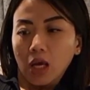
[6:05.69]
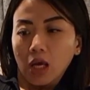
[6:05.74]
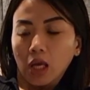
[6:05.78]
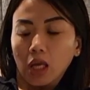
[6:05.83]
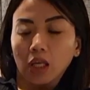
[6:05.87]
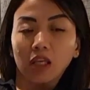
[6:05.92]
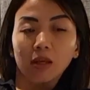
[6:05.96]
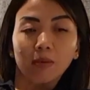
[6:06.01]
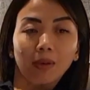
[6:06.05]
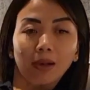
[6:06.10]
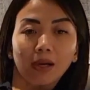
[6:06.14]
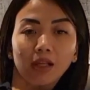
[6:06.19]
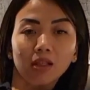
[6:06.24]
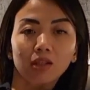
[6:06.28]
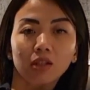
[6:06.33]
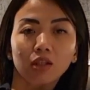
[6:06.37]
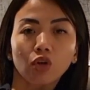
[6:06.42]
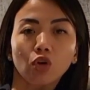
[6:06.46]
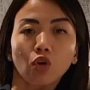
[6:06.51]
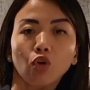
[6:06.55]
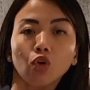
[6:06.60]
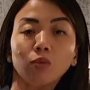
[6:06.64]
eh, gimana
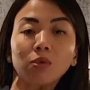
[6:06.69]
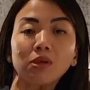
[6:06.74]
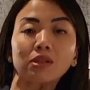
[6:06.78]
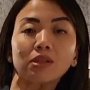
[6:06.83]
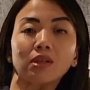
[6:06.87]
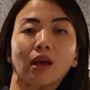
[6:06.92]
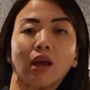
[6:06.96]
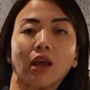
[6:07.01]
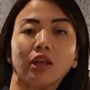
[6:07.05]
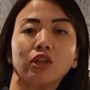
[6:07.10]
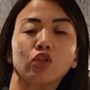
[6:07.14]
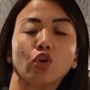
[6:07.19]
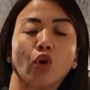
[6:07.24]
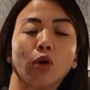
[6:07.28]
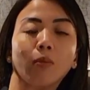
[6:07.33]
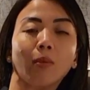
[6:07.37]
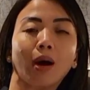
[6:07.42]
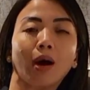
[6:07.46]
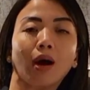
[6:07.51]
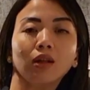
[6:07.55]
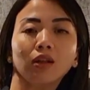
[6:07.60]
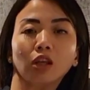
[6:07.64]
sih kalau bisa enjoy
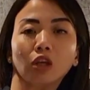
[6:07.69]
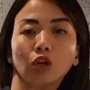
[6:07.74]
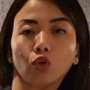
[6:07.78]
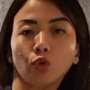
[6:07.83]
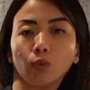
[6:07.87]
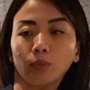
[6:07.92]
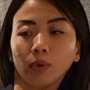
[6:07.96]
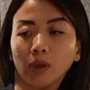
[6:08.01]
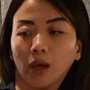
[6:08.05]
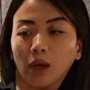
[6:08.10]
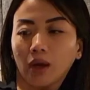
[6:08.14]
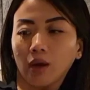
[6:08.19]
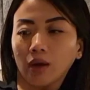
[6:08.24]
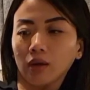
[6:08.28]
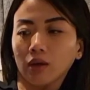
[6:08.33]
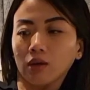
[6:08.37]
banget hidupnya